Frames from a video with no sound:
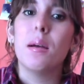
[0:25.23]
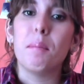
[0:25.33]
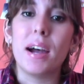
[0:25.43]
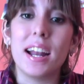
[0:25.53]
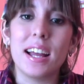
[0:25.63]

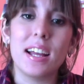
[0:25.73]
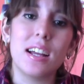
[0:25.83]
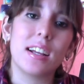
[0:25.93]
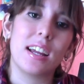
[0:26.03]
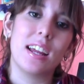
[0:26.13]

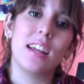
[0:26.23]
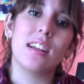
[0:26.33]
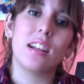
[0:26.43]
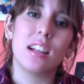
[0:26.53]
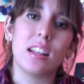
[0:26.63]
para
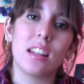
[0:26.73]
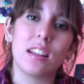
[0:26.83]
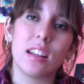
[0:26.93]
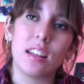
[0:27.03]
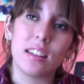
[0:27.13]
que les
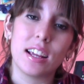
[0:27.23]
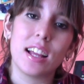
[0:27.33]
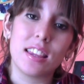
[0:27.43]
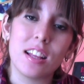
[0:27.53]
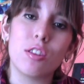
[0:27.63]
estén
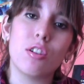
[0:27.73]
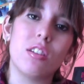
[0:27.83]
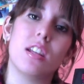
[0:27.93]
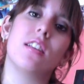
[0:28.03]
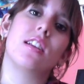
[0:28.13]

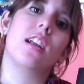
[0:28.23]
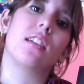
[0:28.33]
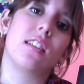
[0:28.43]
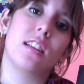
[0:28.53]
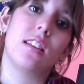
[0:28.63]
atentos y si la
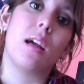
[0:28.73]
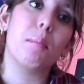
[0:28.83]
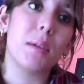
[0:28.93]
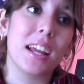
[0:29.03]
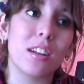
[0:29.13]

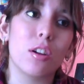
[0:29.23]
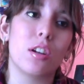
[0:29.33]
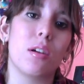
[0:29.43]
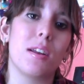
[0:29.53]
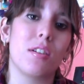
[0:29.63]
están viendo y
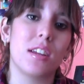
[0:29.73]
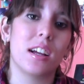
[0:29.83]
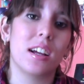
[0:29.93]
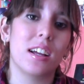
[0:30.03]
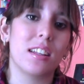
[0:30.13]
todavía no
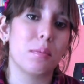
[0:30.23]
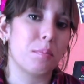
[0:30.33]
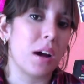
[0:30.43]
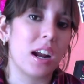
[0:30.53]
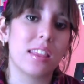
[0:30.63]
llegan a esa
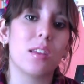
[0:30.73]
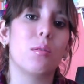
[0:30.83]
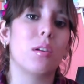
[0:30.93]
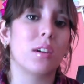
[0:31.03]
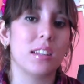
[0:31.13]
parte
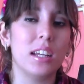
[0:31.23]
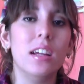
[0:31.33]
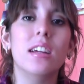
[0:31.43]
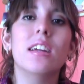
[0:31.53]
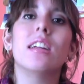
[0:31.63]
o algo así,
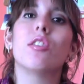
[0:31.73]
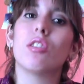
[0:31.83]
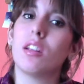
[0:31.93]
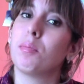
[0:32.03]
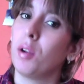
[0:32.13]
no
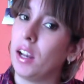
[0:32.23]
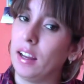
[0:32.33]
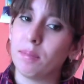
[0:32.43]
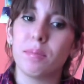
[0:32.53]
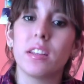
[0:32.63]
se spoilen.
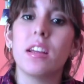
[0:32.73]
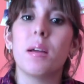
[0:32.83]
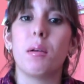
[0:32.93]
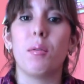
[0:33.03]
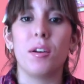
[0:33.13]

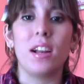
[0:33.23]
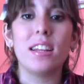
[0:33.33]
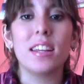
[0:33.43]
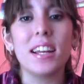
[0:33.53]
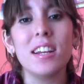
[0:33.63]
Pero bueno, la
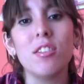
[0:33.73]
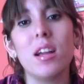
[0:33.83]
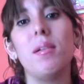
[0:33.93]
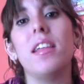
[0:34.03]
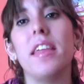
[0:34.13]
serie nos
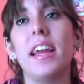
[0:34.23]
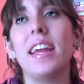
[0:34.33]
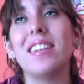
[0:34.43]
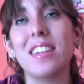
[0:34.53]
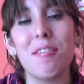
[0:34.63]
habla de
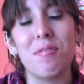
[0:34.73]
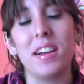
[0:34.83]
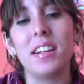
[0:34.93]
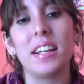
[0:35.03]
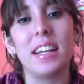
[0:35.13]

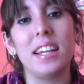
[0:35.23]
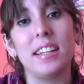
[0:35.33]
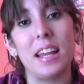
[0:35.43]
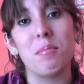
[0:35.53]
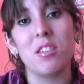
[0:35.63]
Stefan y
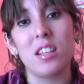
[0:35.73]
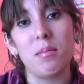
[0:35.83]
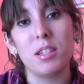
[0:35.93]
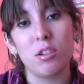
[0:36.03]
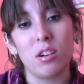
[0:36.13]
Damon
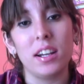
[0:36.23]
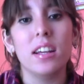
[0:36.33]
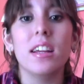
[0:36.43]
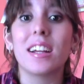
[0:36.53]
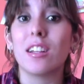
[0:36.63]
Salvatore,
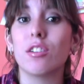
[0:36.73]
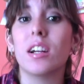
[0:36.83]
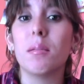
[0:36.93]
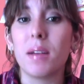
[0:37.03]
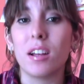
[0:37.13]
que son
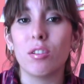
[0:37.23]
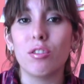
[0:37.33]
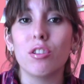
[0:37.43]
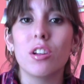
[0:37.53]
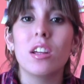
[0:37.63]
hermanos